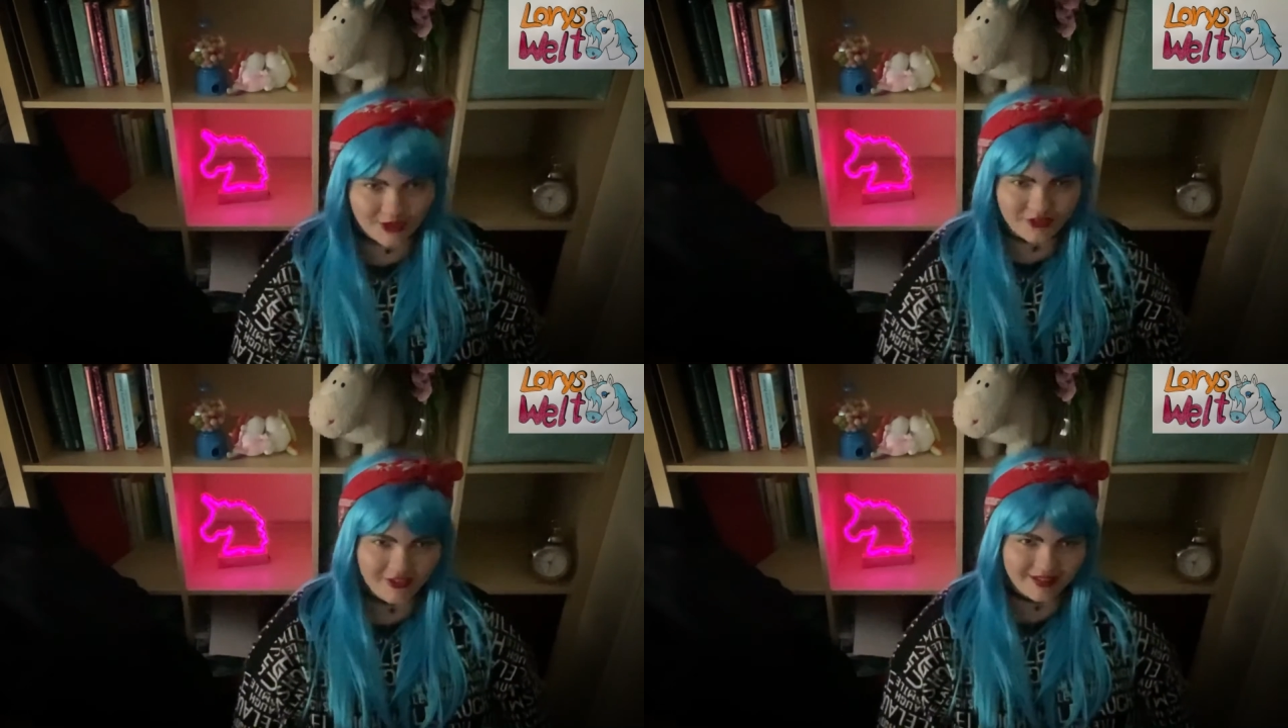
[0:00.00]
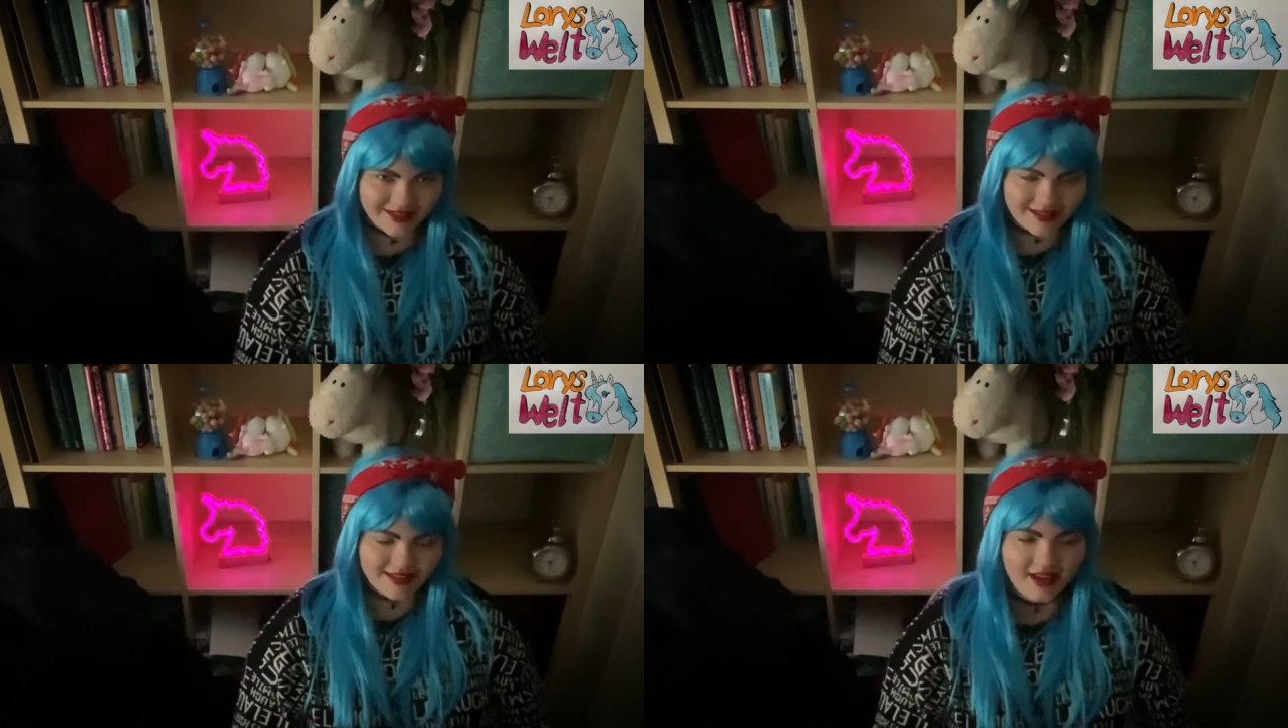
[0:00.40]
geworden
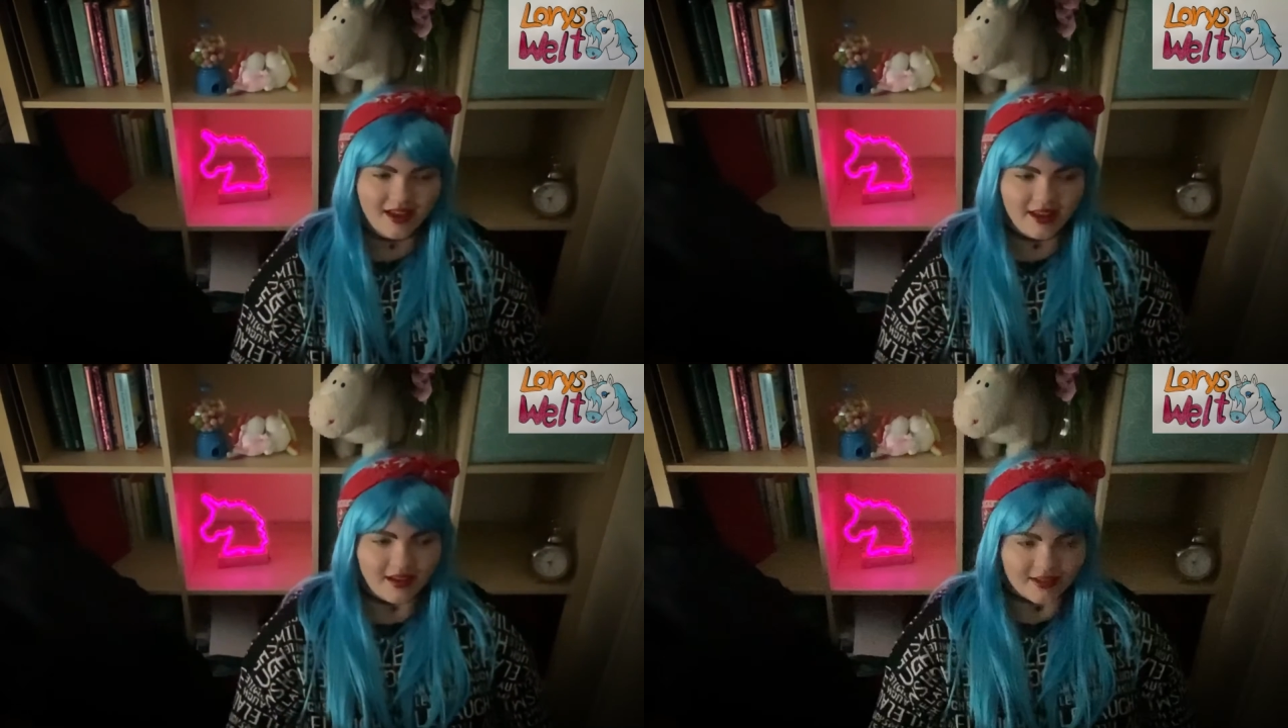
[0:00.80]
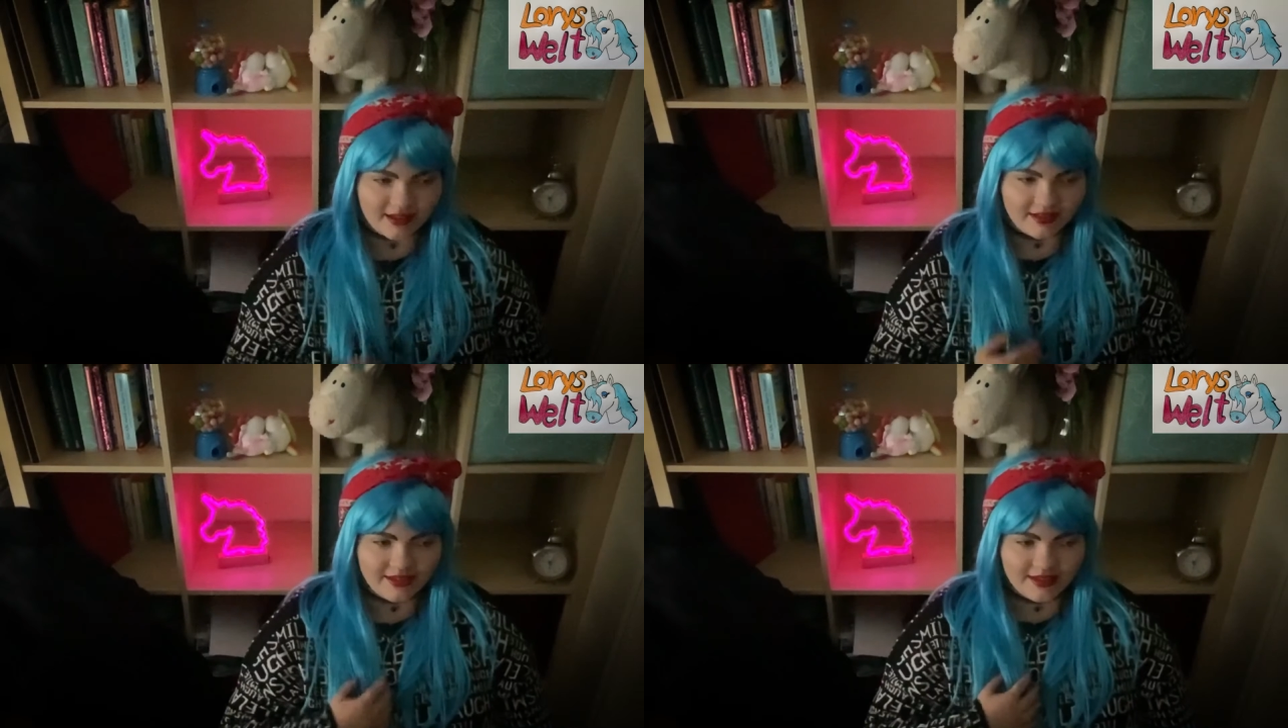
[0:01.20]
ist,
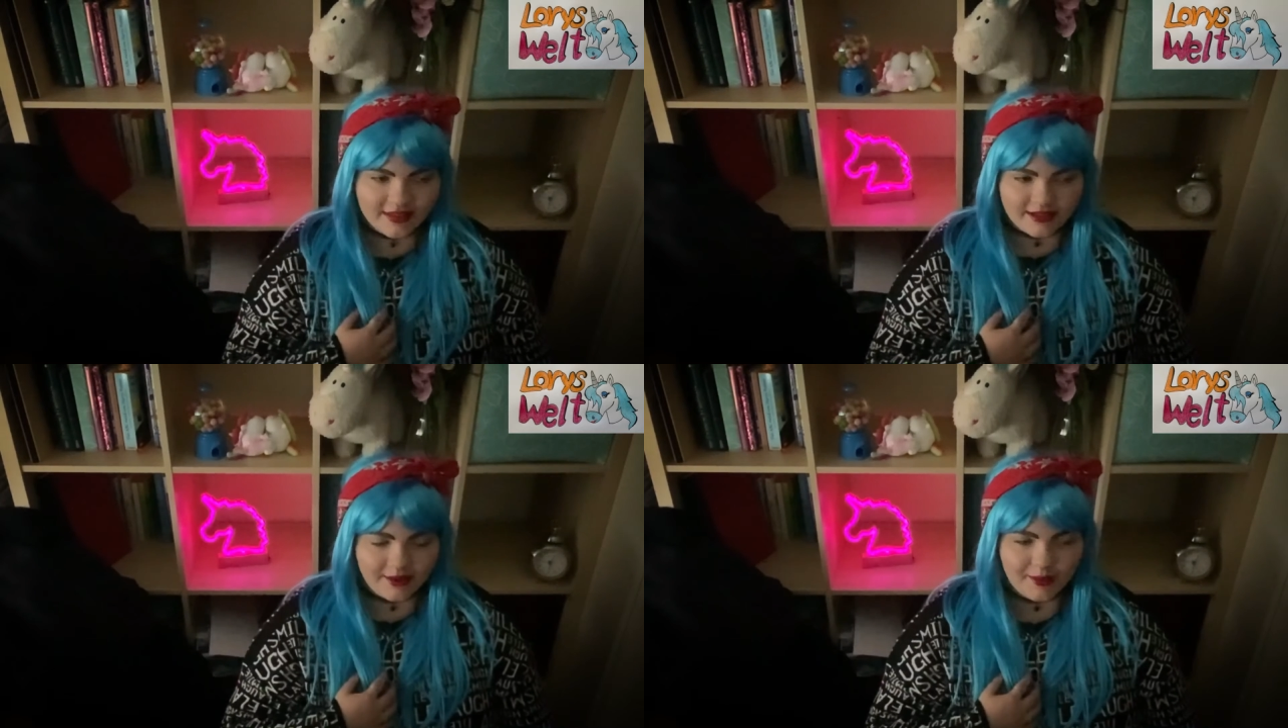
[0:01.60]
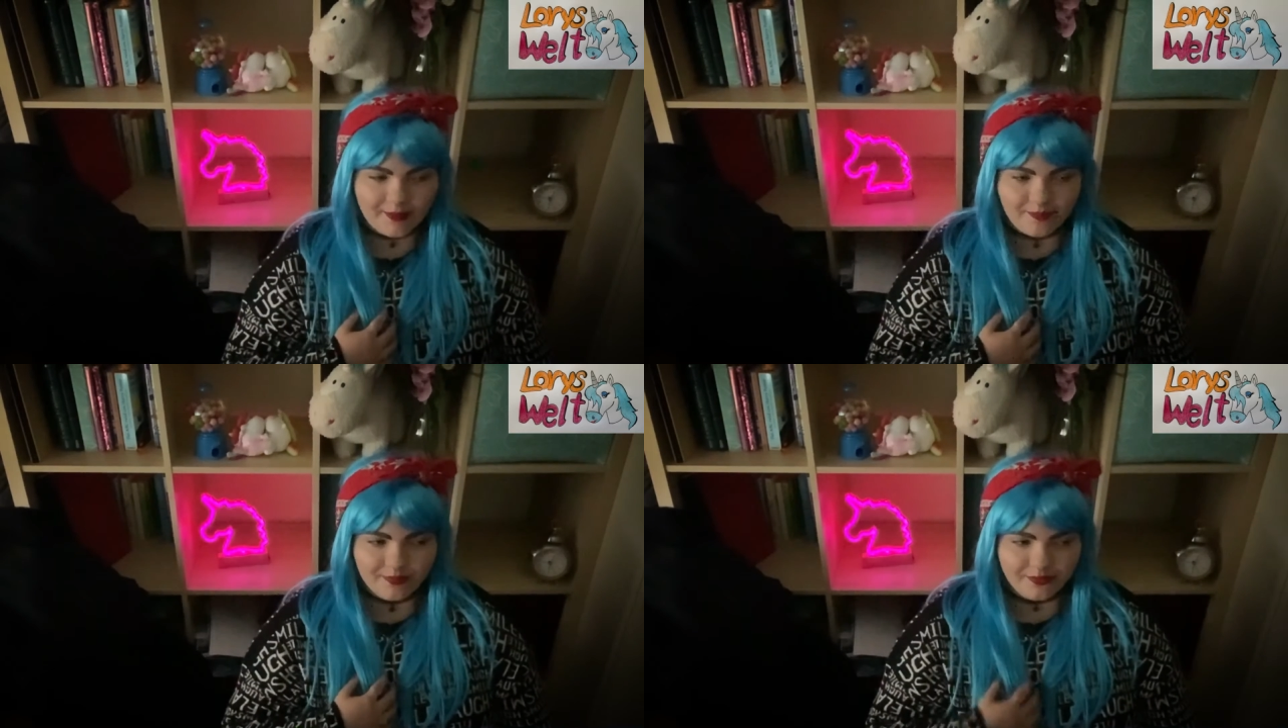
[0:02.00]
dass ich,
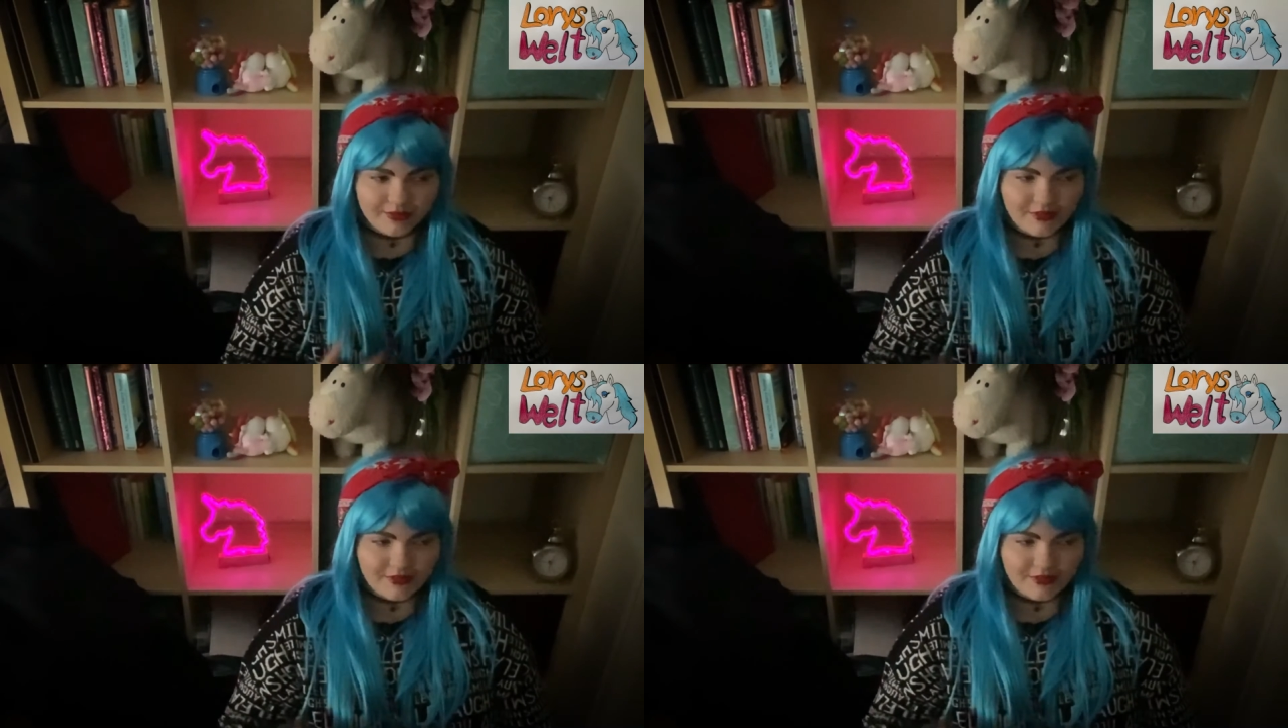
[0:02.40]
ähm,